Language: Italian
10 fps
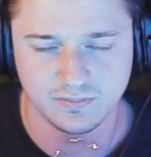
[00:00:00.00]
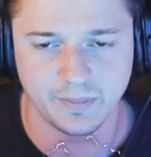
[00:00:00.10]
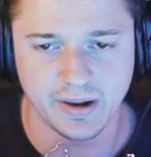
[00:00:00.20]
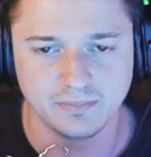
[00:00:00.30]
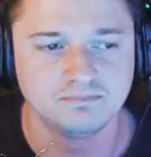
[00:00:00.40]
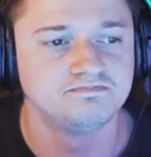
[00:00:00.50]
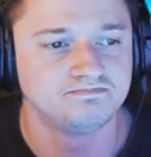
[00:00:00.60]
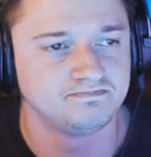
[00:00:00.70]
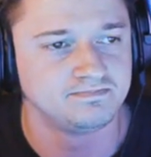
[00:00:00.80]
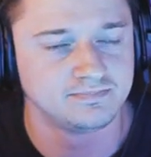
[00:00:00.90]
Vabbè.
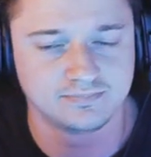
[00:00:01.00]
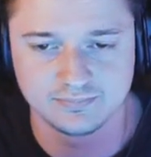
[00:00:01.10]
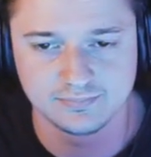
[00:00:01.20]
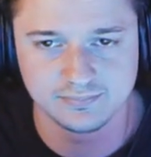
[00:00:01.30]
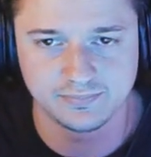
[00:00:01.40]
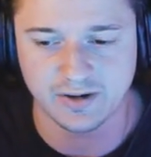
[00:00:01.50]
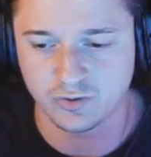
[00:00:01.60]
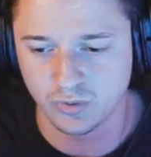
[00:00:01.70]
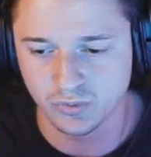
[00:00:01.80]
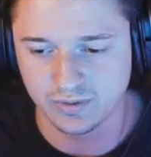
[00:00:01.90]

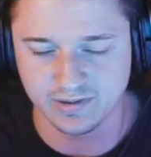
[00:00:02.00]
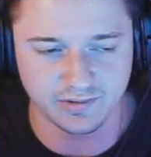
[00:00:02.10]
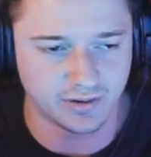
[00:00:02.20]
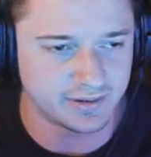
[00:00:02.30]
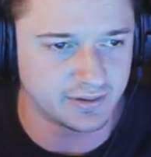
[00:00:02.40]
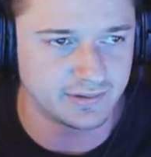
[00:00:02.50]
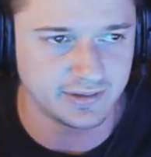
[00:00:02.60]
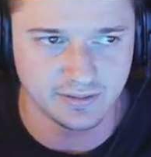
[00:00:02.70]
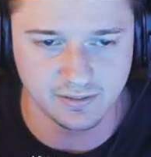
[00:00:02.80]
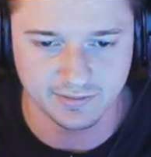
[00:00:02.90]
Partono tutte sorte
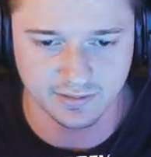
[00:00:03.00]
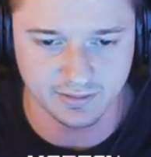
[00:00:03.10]
così, non lo